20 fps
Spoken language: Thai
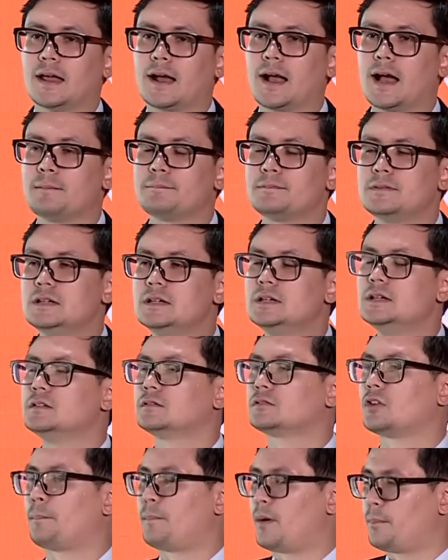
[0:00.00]
นะครับ ยื่น
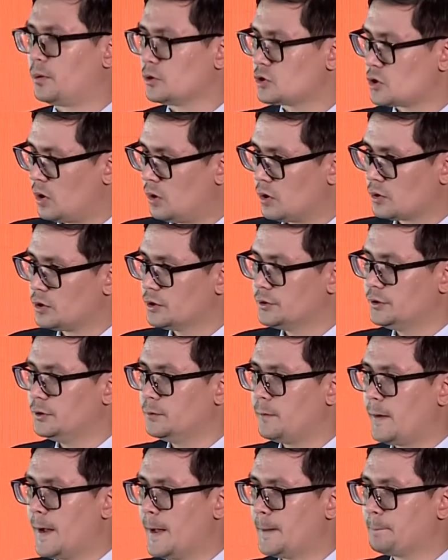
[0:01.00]
ต่อปปชก็คื
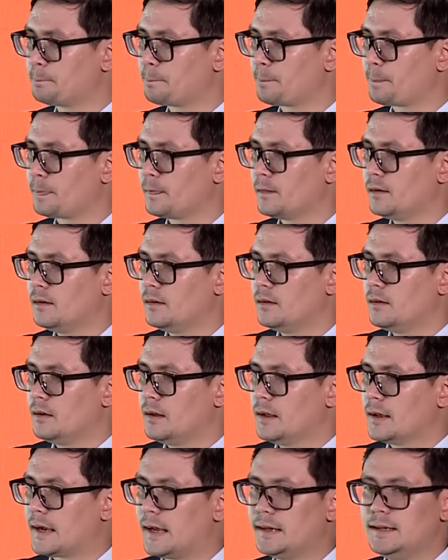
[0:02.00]
อว่า
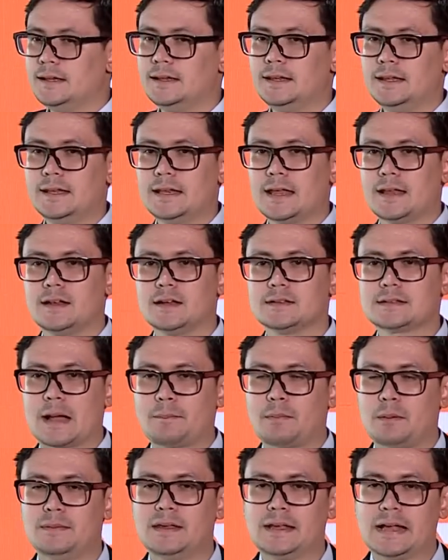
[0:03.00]
คดีนี้เนี่ยเนื่องจา
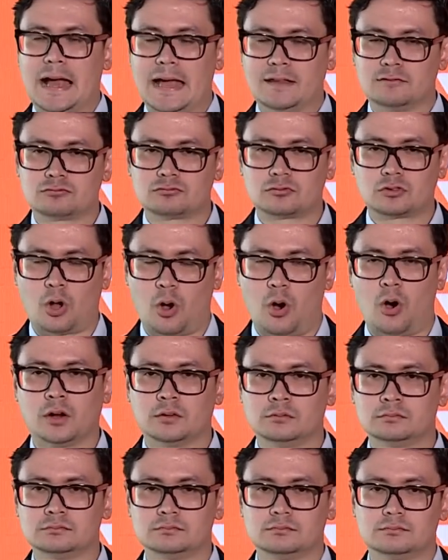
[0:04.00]
กมันมีการถอ
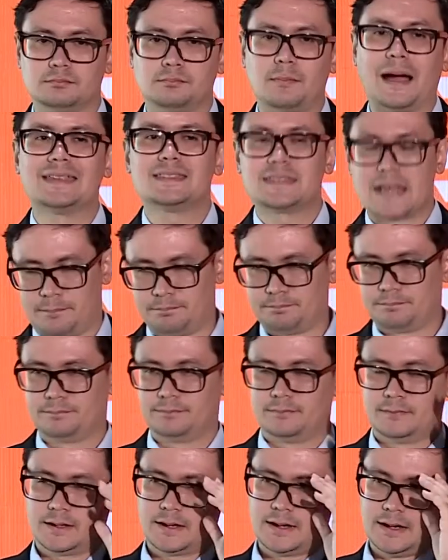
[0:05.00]
นหมายจับ
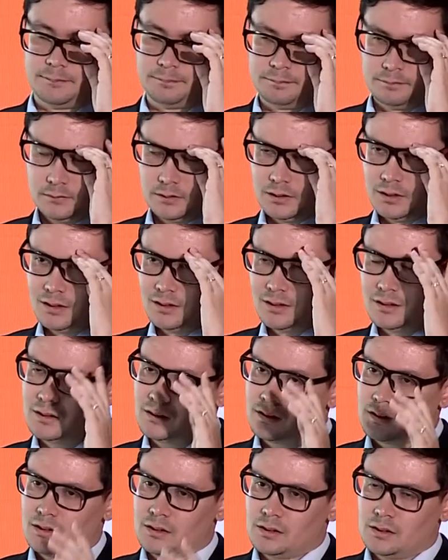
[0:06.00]
นะครับ
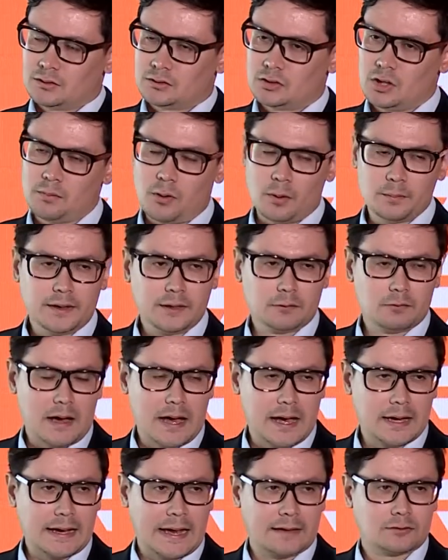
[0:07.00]
ซึ่งผมคิด
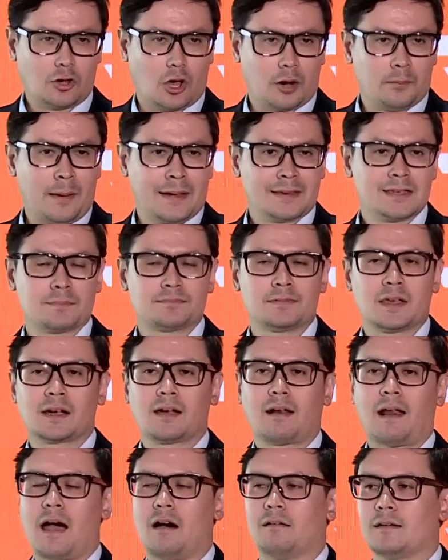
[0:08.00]
ว่าการถอนหมายจับดั
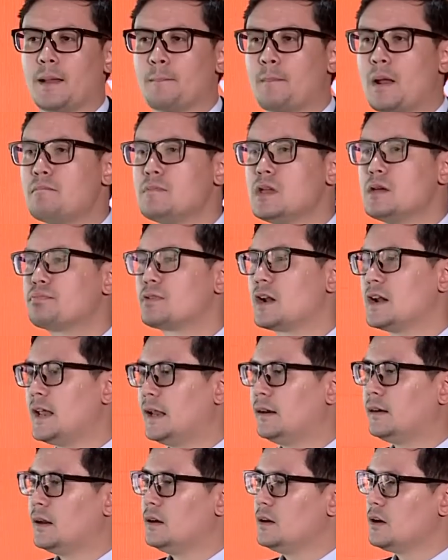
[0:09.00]
งกล่าวเนี่ยมันมีประ
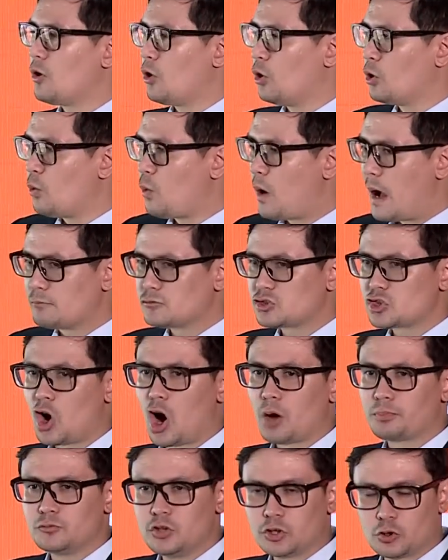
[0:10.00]
เด็นในเรื่องของความช
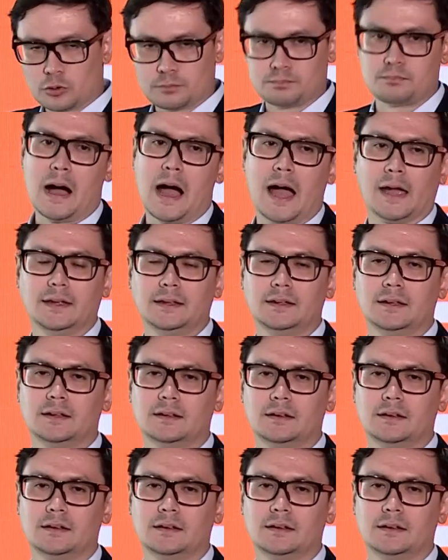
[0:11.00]
อบด้วยกฎหมาย